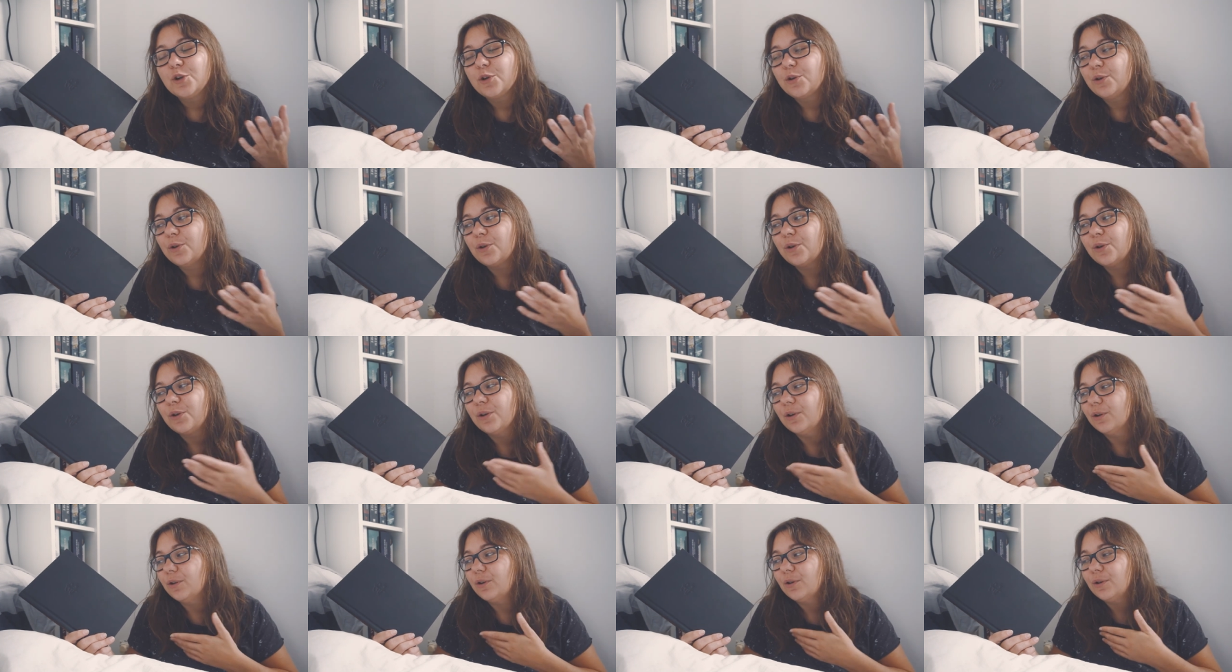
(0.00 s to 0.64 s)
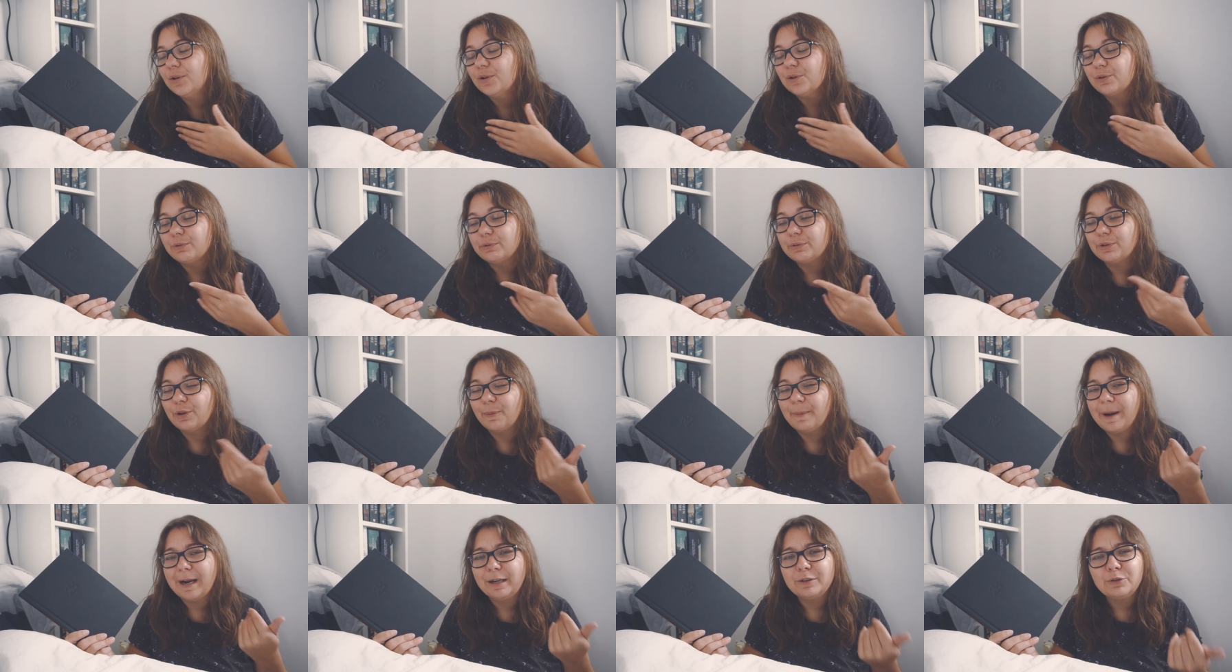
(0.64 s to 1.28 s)
que euh, je vous
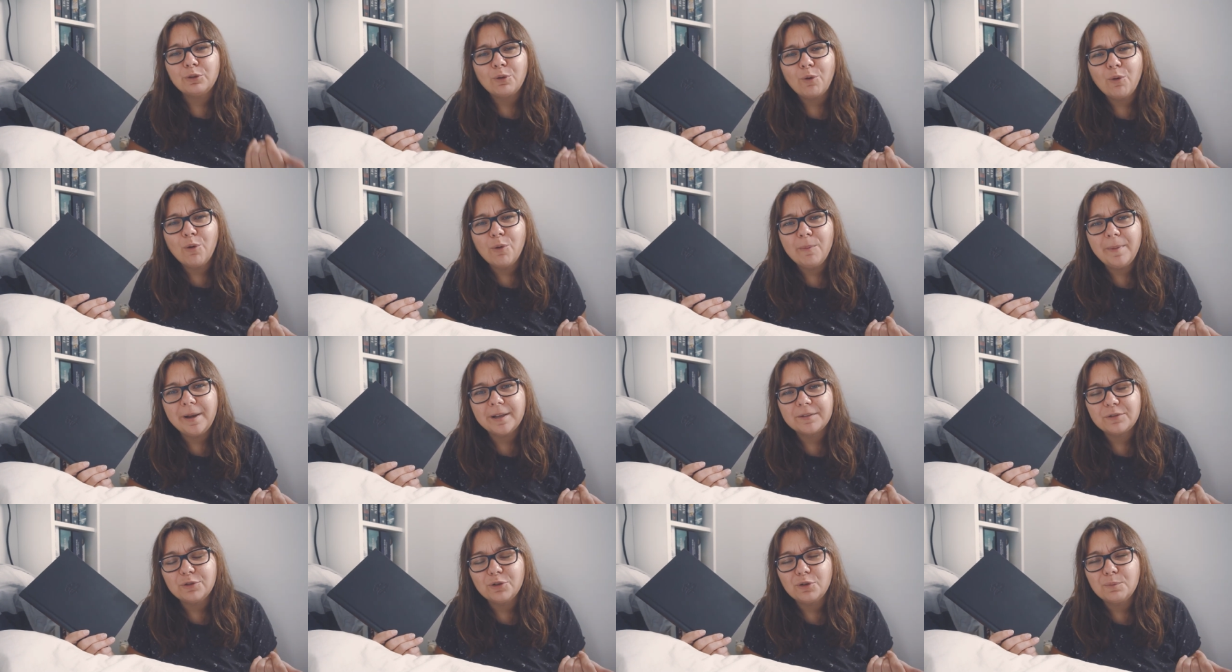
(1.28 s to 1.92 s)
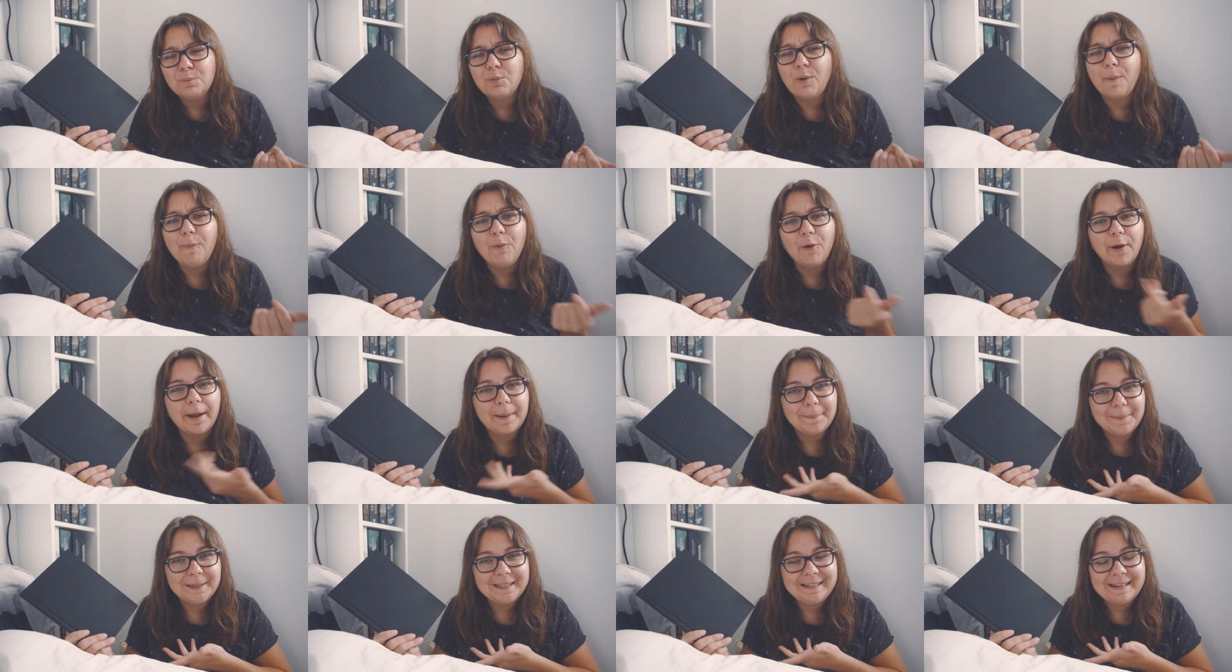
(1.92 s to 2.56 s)
en parle trop maintenant pour me
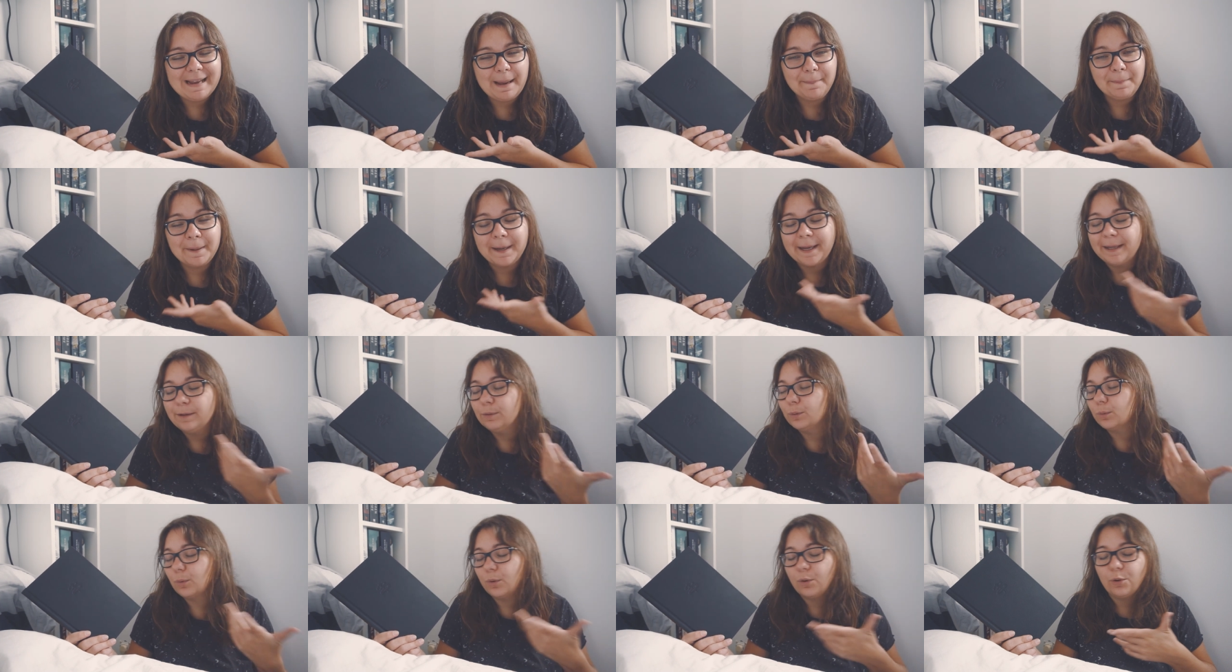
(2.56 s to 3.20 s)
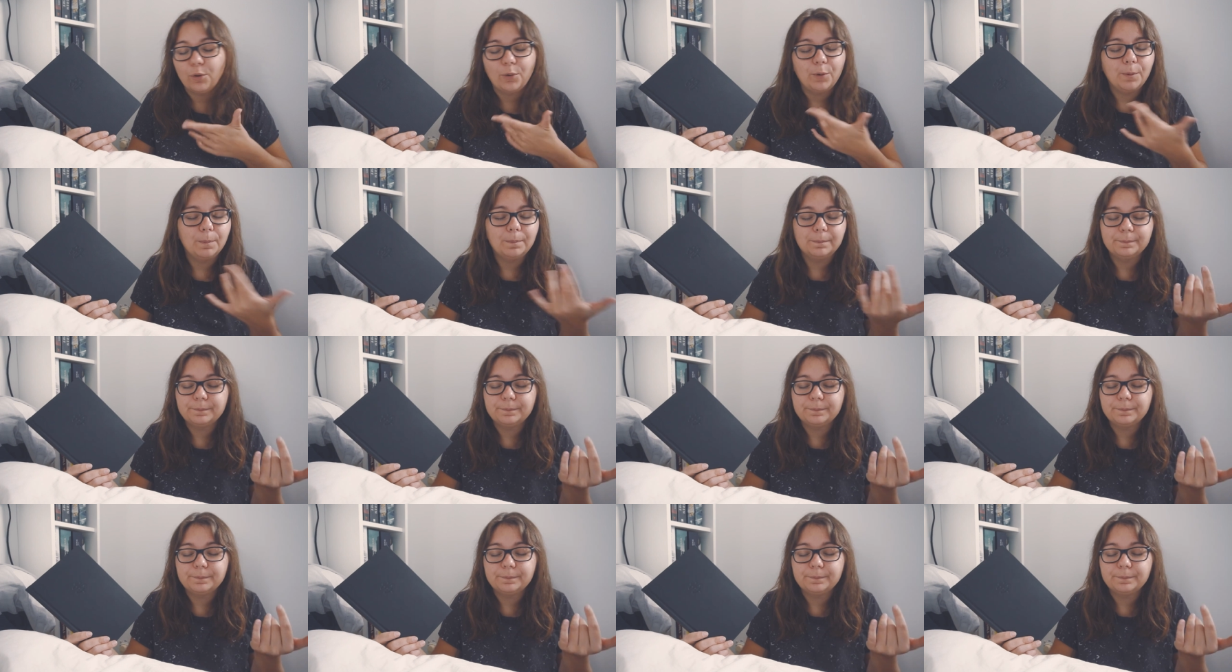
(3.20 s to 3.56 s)
répéter après donc... Euh,